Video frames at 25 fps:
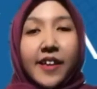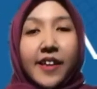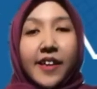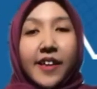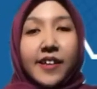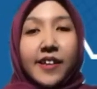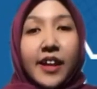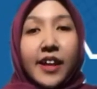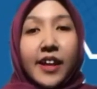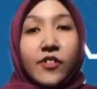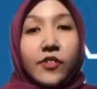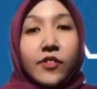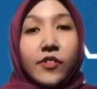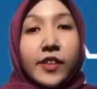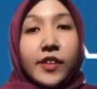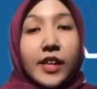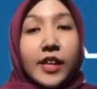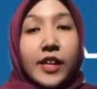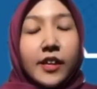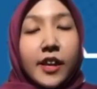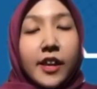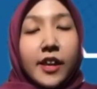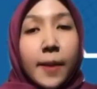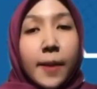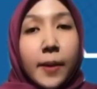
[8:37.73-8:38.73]

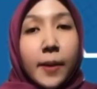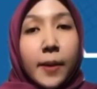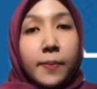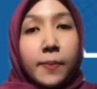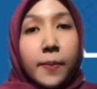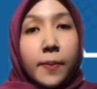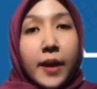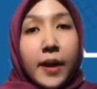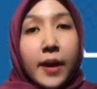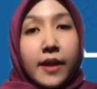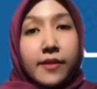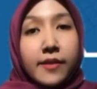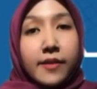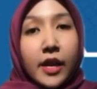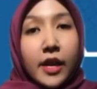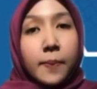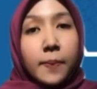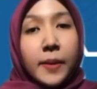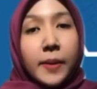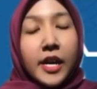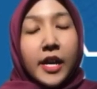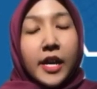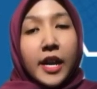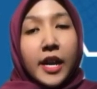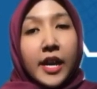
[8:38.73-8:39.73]
Selanjutnya terdapat pembahasan
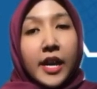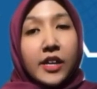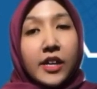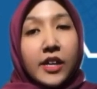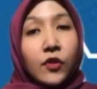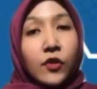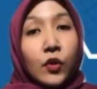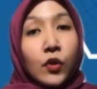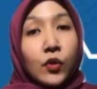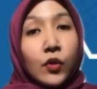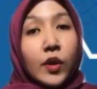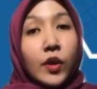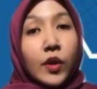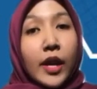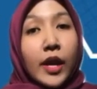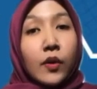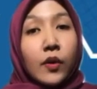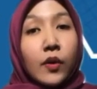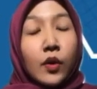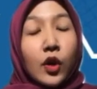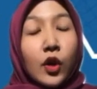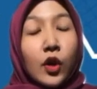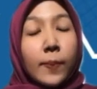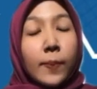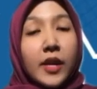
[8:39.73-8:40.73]
mengenai struktur
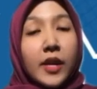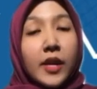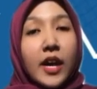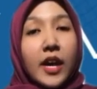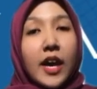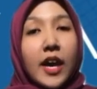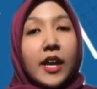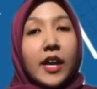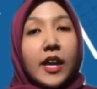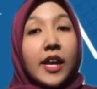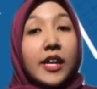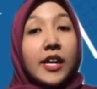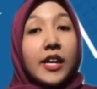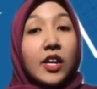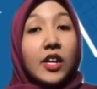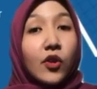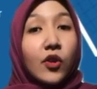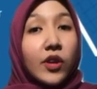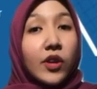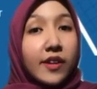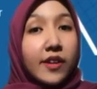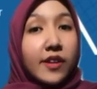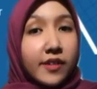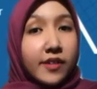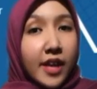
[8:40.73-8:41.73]
ekonomi yang ada di
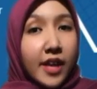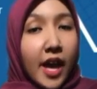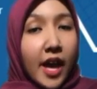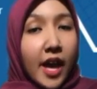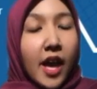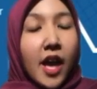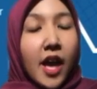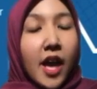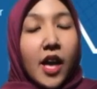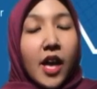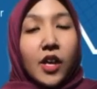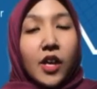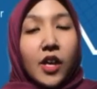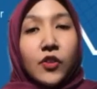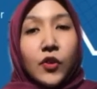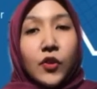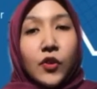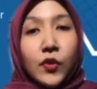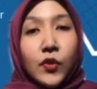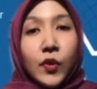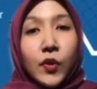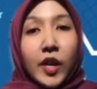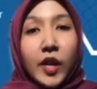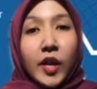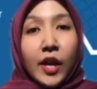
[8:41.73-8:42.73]
Indonesia.
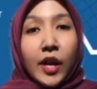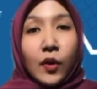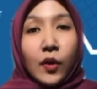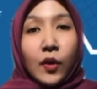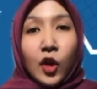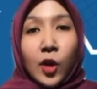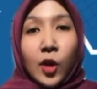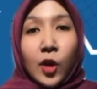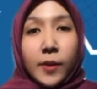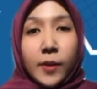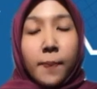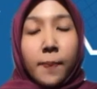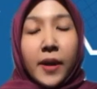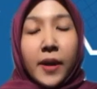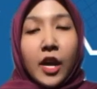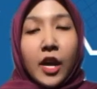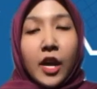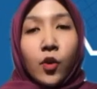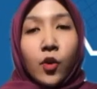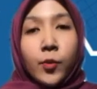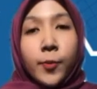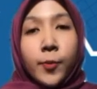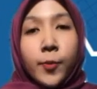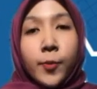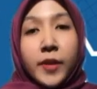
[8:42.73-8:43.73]
Struktur ekonomi
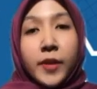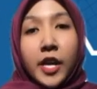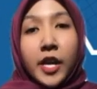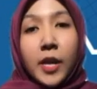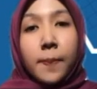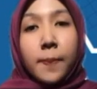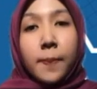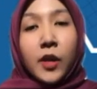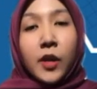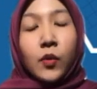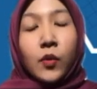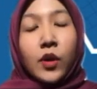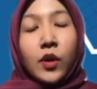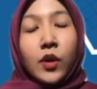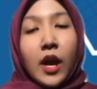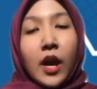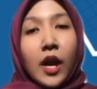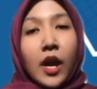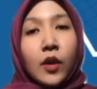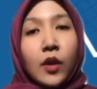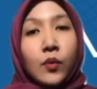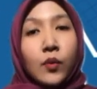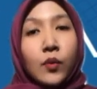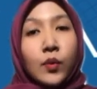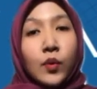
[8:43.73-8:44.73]
pada umumnya
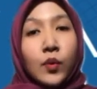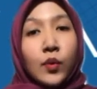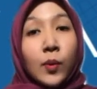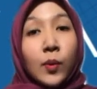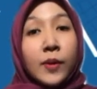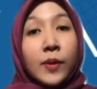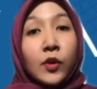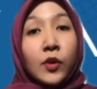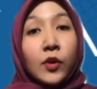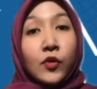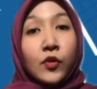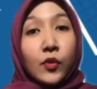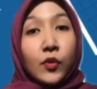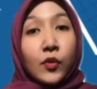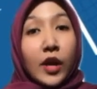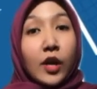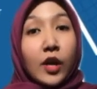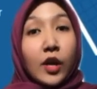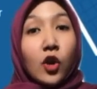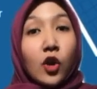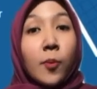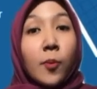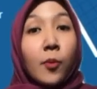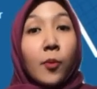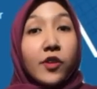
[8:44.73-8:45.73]
dipergunakan untuk
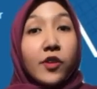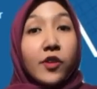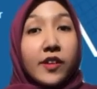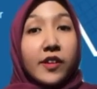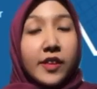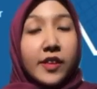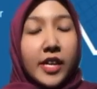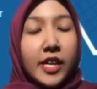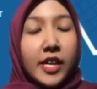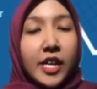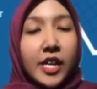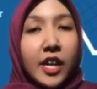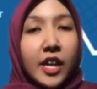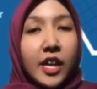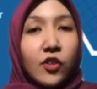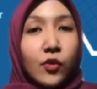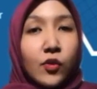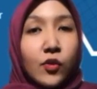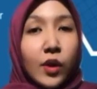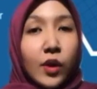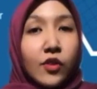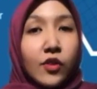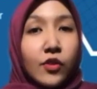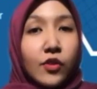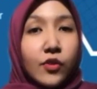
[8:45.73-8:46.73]
menunjukkan komposisi dan
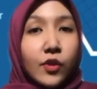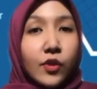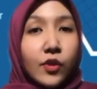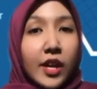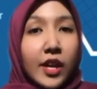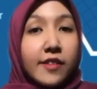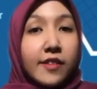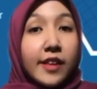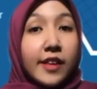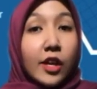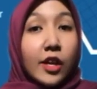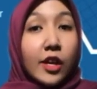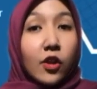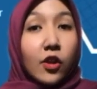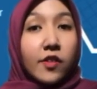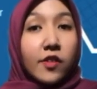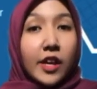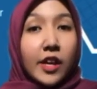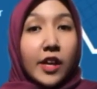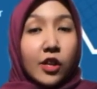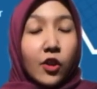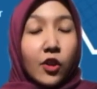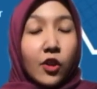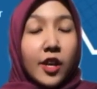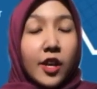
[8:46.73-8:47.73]
juga susunan
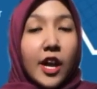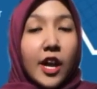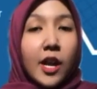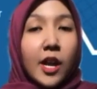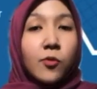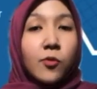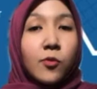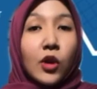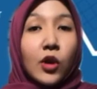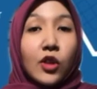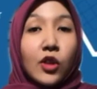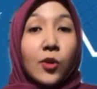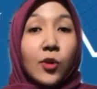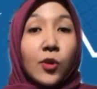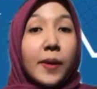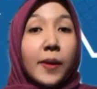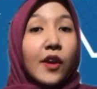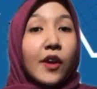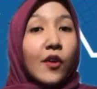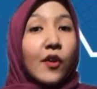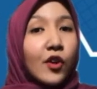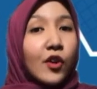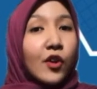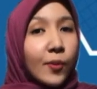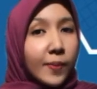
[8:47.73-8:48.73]
sektor-sektor dalam suatu
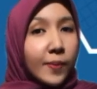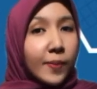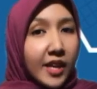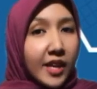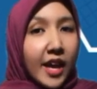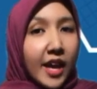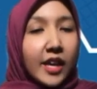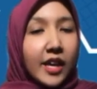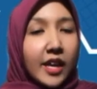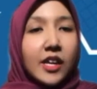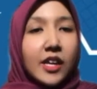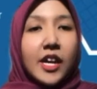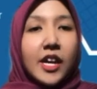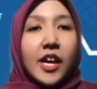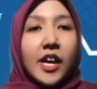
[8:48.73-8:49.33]
perekonomian